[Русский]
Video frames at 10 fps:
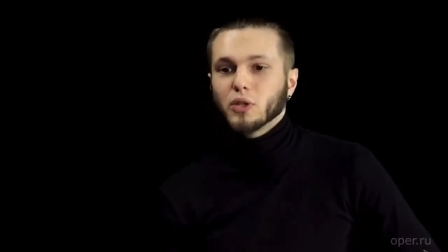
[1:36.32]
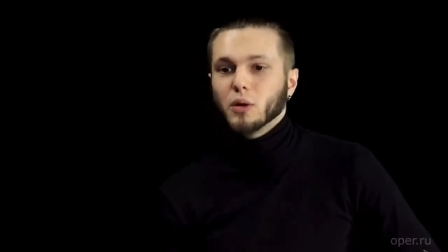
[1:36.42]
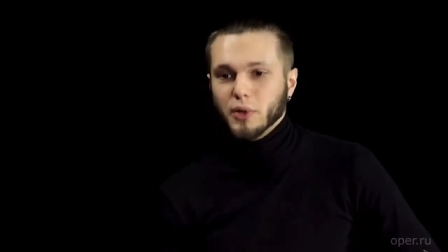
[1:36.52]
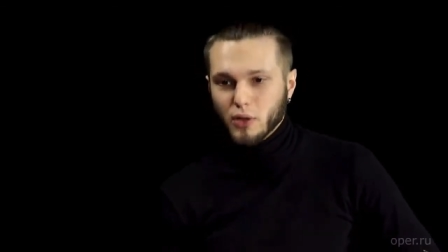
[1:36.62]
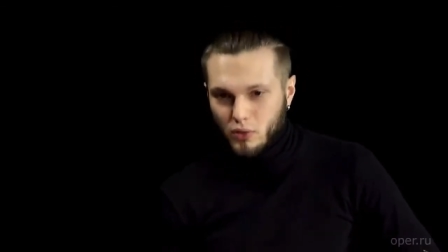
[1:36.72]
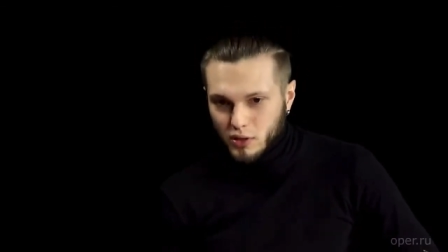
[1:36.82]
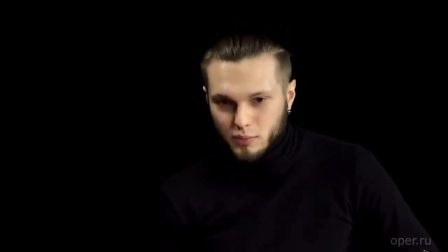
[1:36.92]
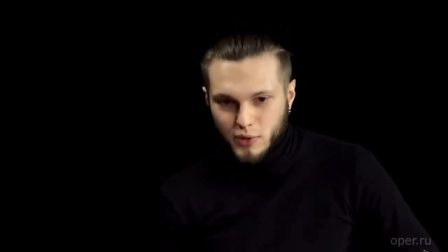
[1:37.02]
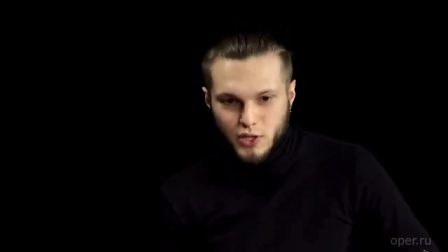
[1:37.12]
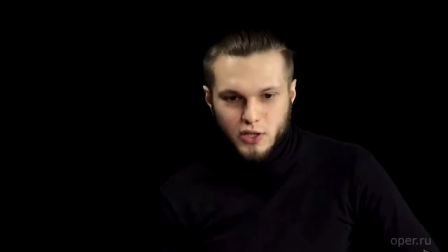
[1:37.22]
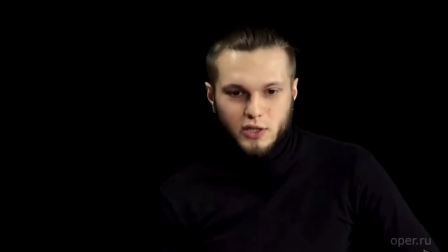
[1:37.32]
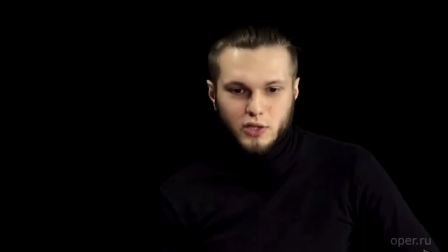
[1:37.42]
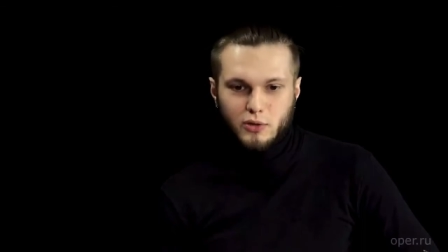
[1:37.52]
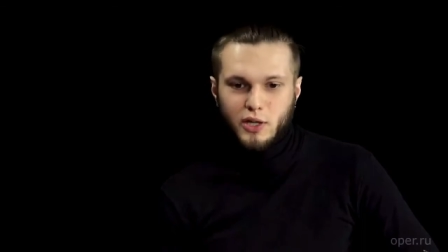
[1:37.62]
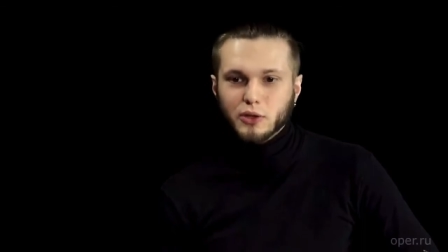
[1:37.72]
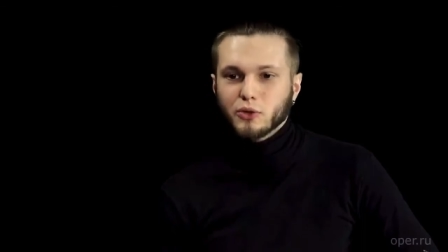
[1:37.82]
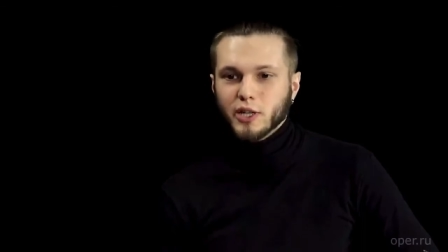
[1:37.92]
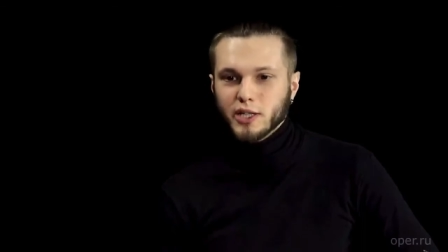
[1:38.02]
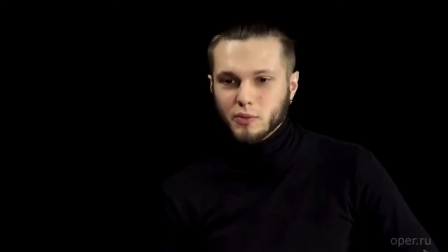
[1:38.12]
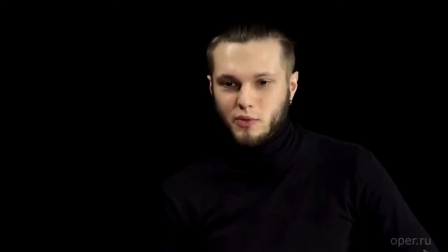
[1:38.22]
туда приходят, по численности людей,
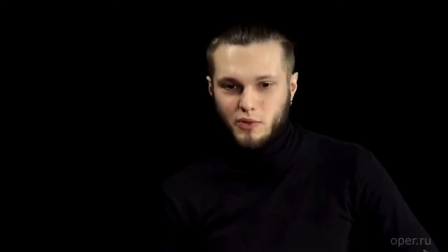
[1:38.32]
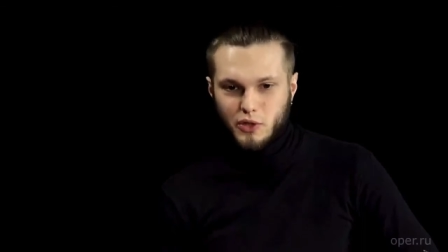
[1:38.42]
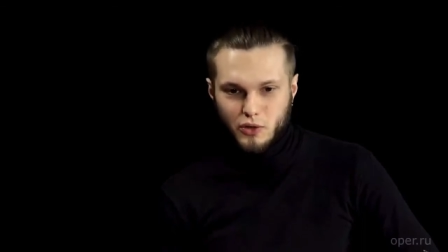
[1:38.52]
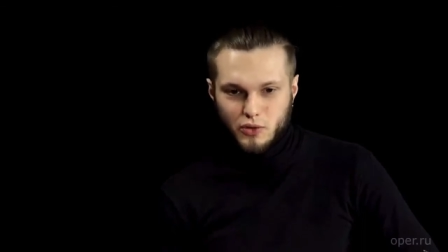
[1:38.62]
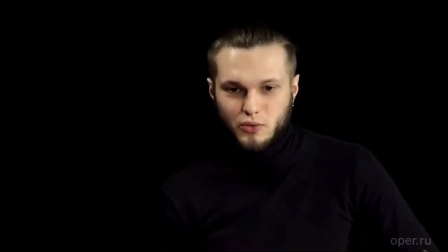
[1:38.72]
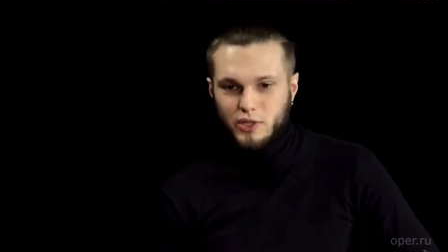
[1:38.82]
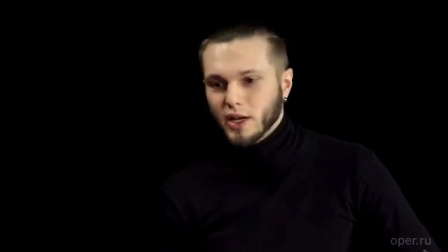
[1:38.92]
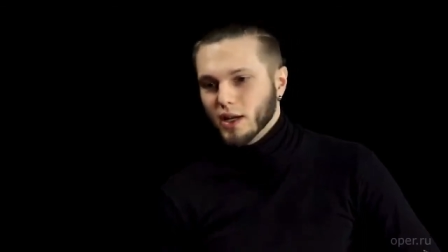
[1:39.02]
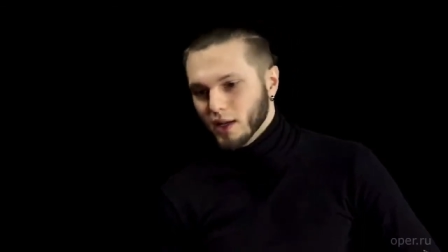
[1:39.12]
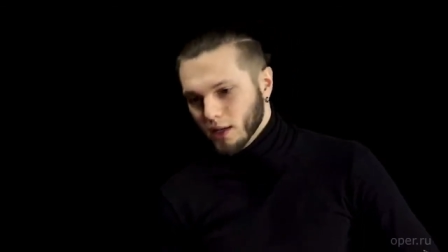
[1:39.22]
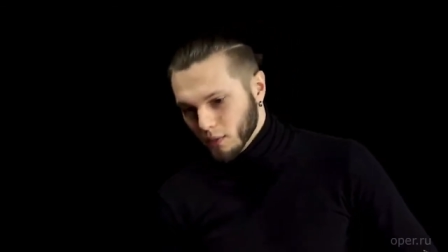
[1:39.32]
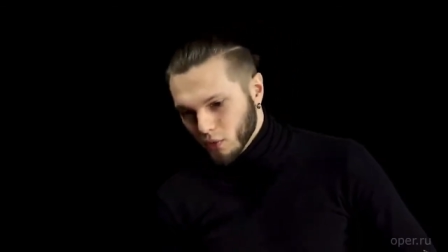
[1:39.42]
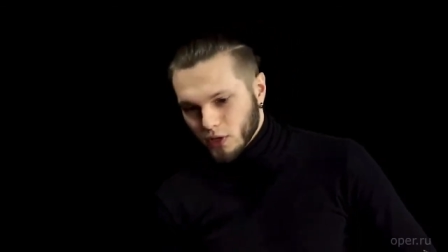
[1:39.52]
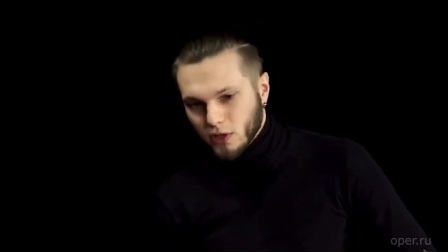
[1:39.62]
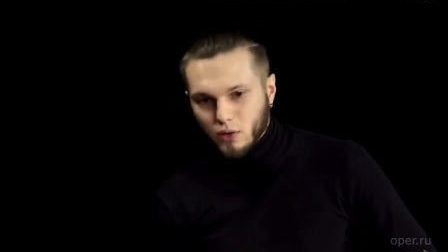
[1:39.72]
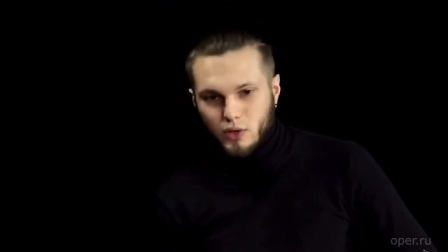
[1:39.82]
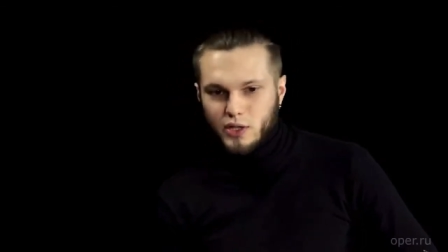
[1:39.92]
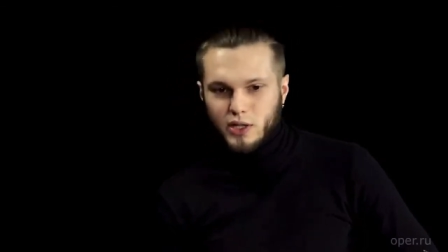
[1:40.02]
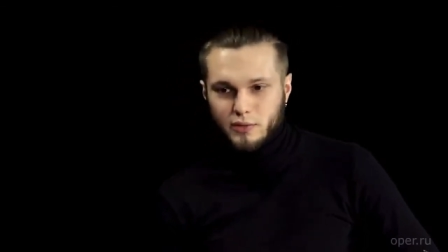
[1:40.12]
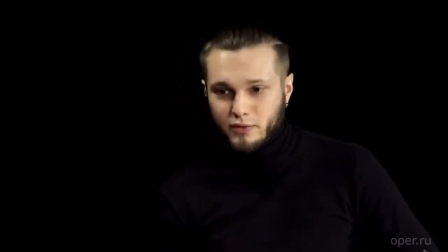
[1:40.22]
которые этим интересуются – можно легко
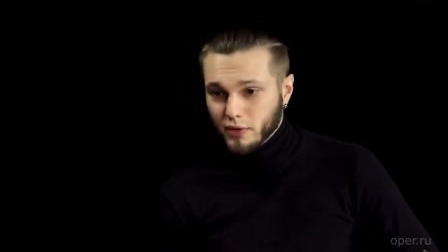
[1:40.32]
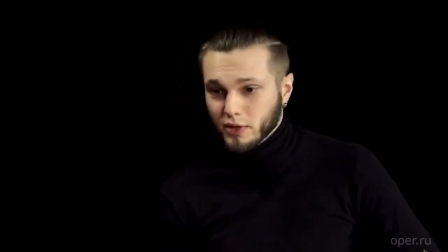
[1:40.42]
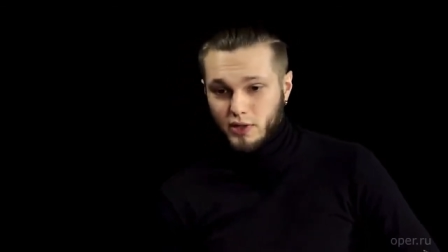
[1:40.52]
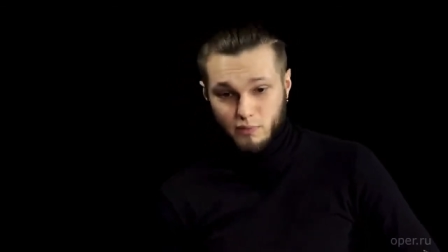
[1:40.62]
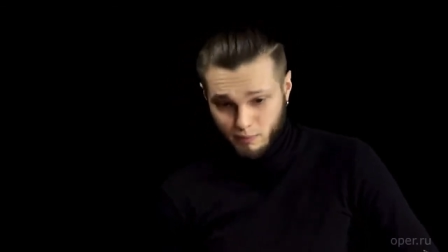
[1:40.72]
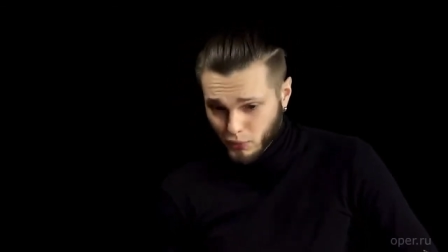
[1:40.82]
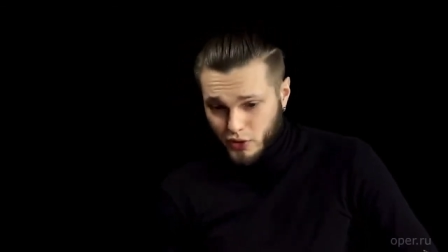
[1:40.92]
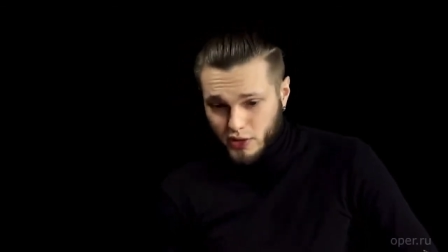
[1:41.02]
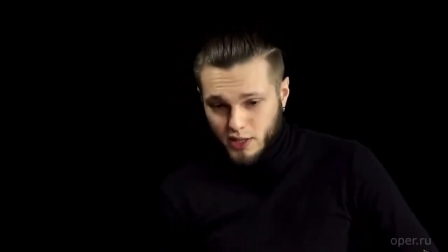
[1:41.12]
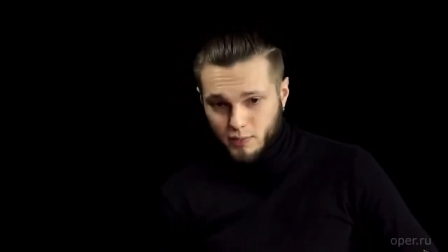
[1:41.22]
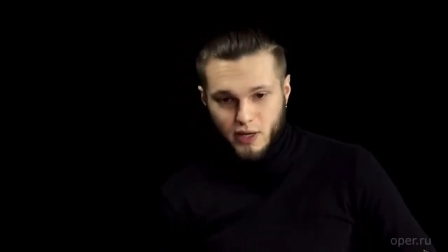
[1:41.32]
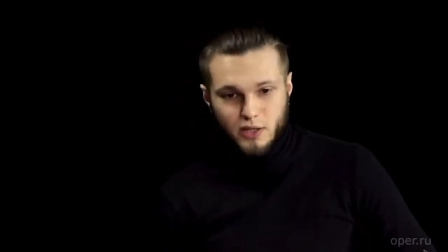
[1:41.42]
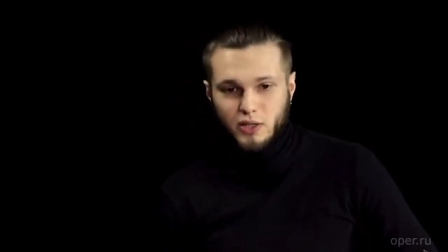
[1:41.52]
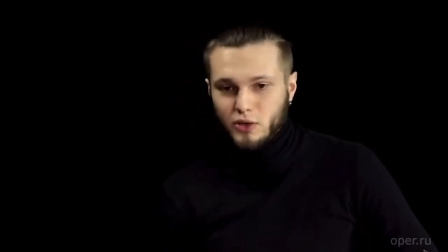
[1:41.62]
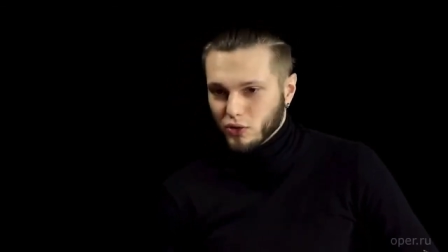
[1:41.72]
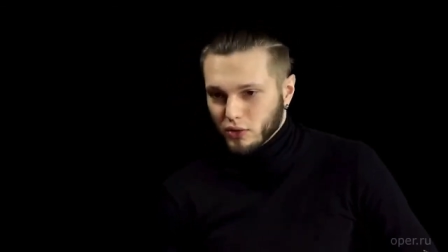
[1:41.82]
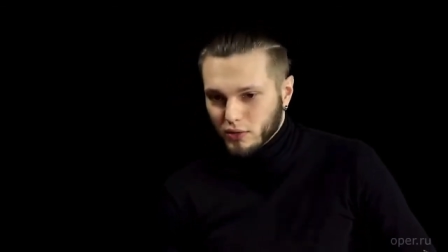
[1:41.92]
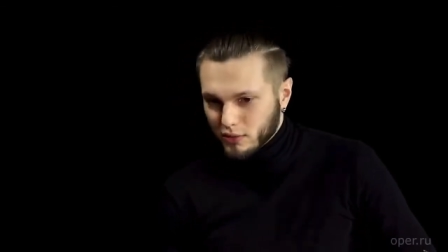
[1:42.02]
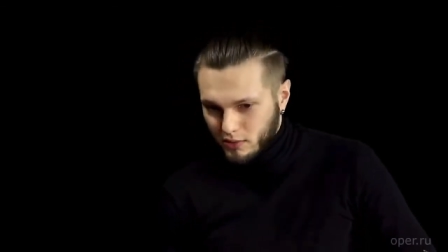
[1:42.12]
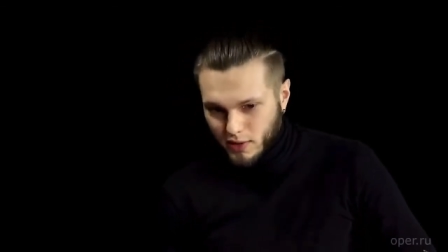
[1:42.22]
сделать вывод просто из практики,
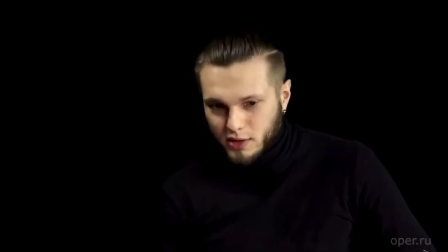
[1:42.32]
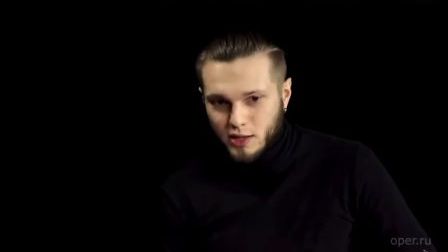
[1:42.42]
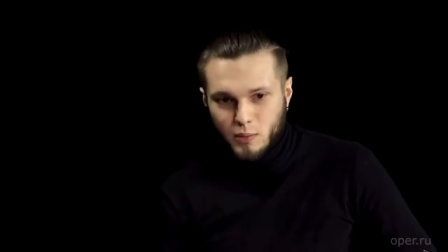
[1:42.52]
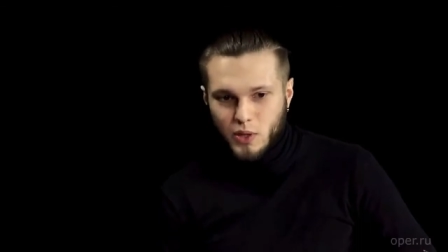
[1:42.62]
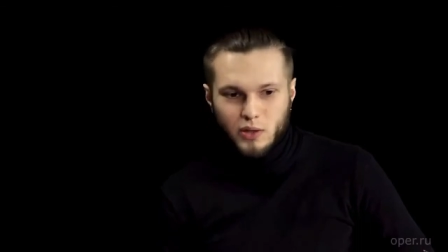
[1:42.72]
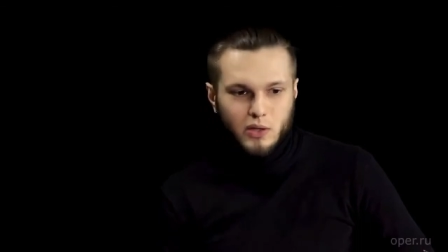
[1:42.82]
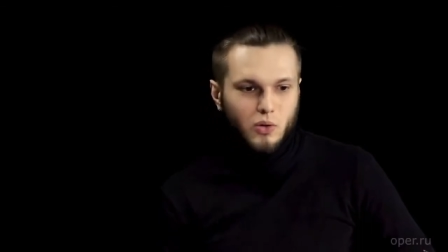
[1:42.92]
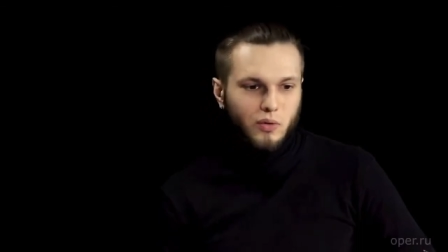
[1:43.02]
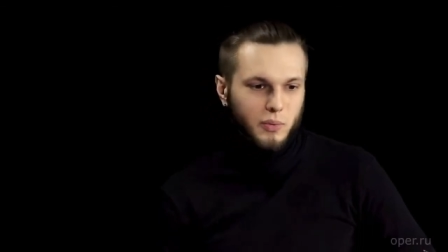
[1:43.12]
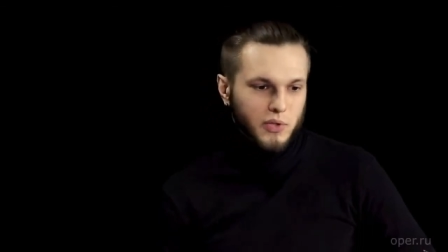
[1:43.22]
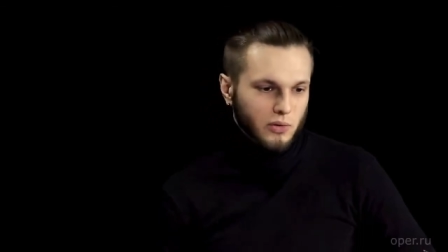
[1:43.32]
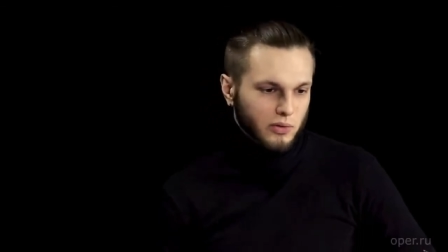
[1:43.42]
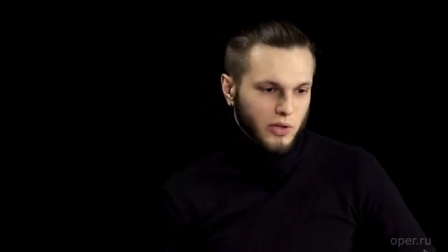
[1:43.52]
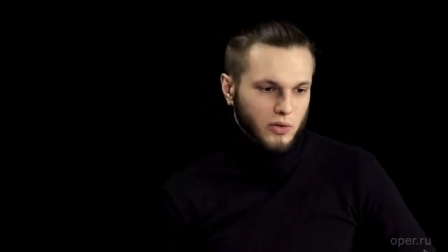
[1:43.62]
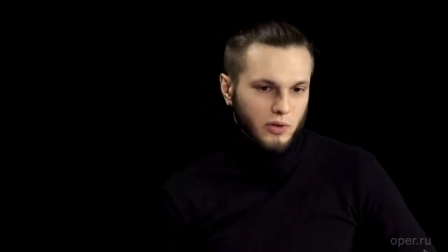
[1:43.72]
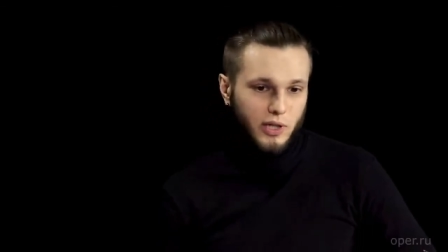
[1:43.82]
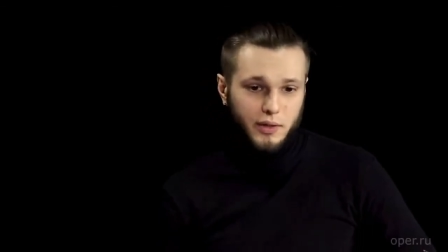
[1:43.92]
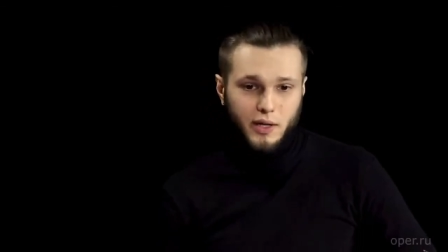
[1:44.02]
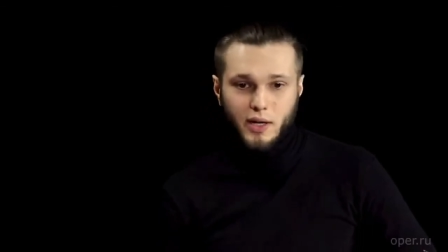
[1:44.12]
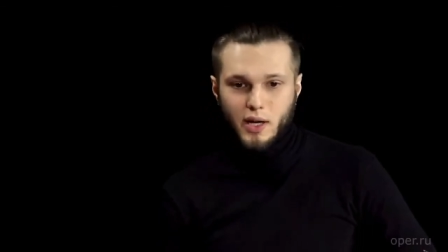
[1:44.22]
что это не имеет никакого абсолютно
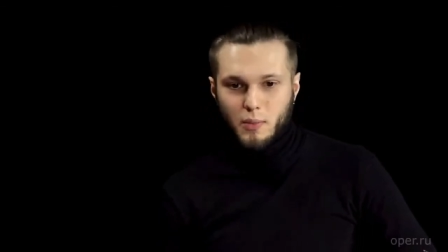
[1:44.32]
результата.